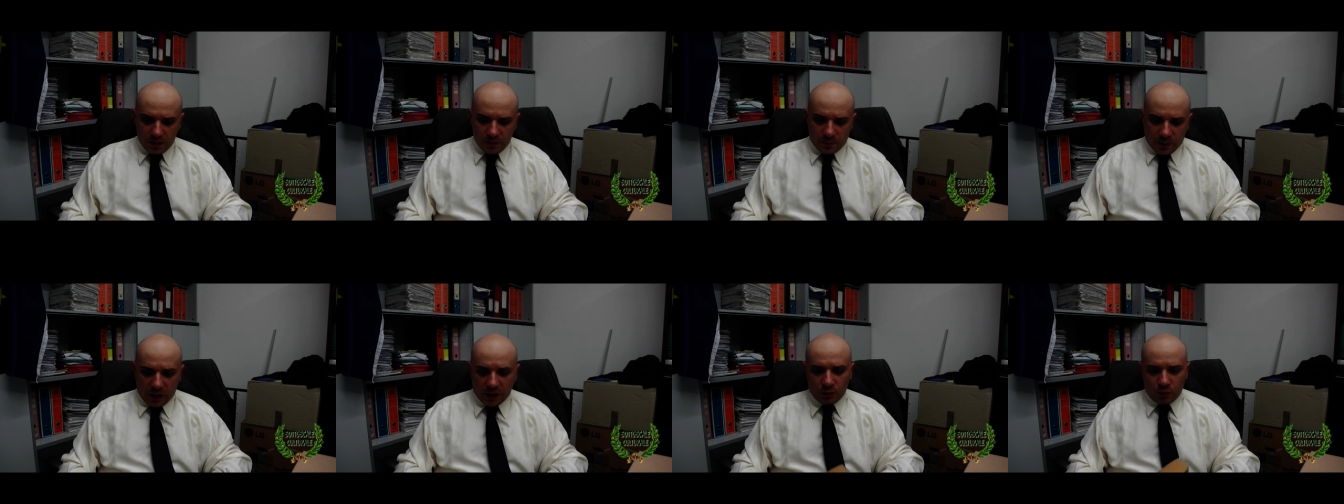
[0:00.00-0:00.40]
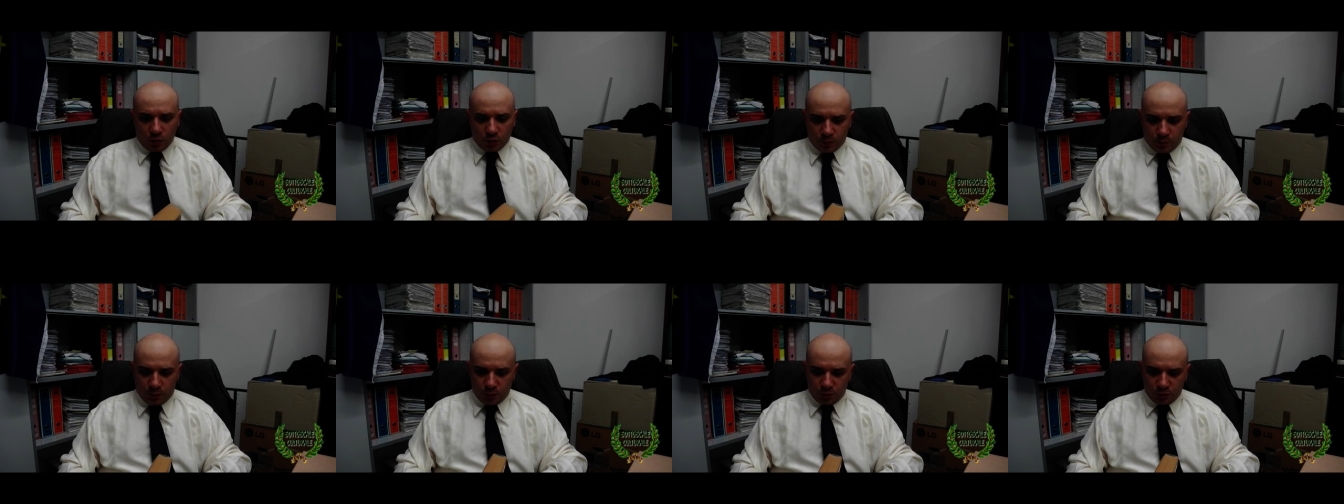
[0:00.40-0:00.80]
Prendo uno
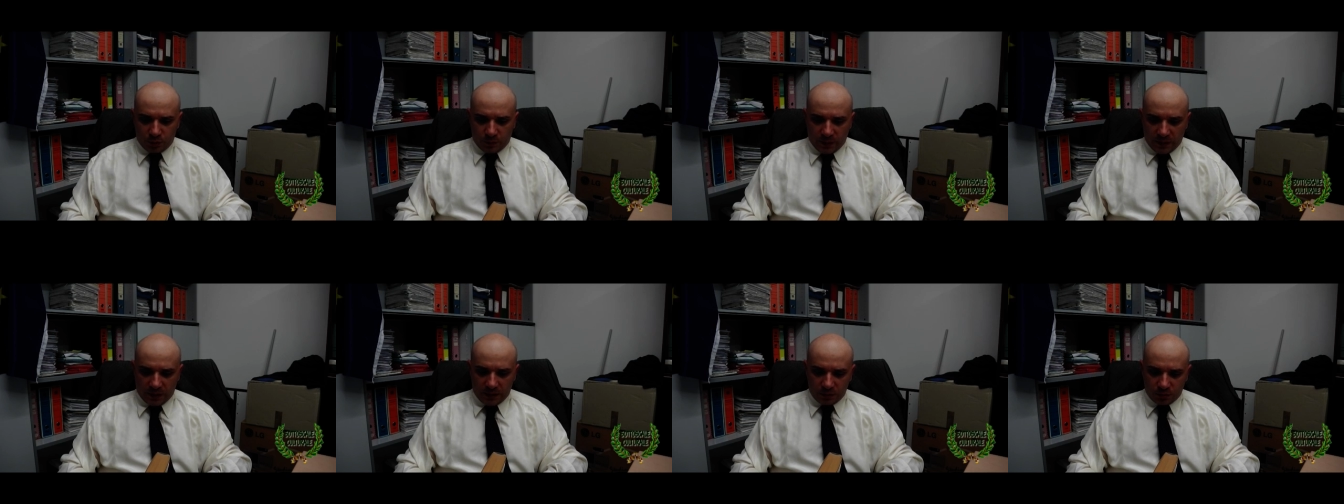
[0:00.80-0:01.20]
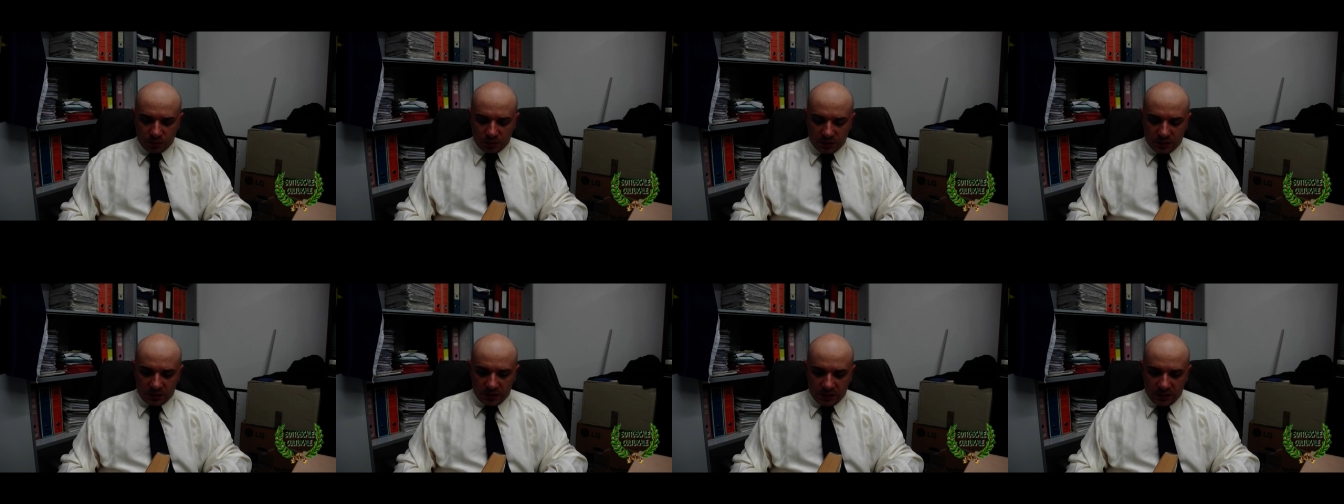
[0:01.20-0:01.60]
spunto
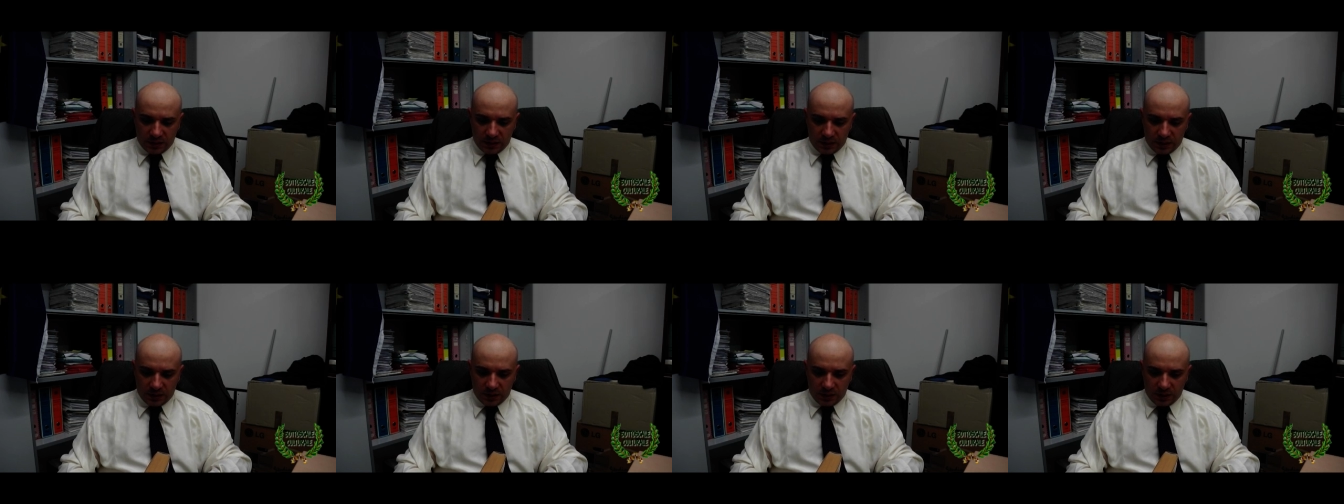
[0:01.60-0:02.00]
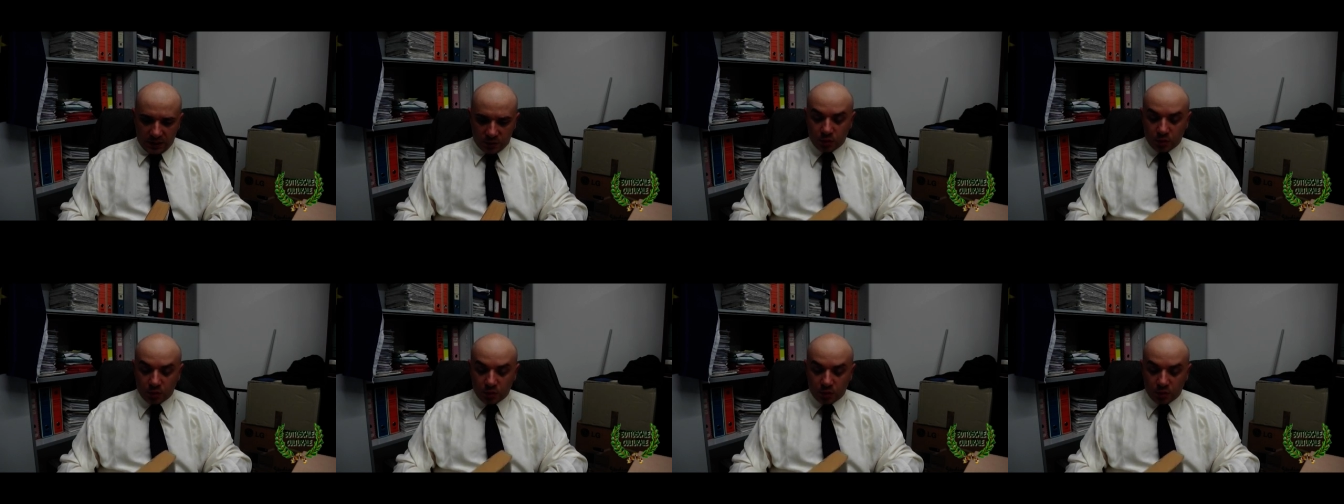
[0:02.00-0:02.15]
di,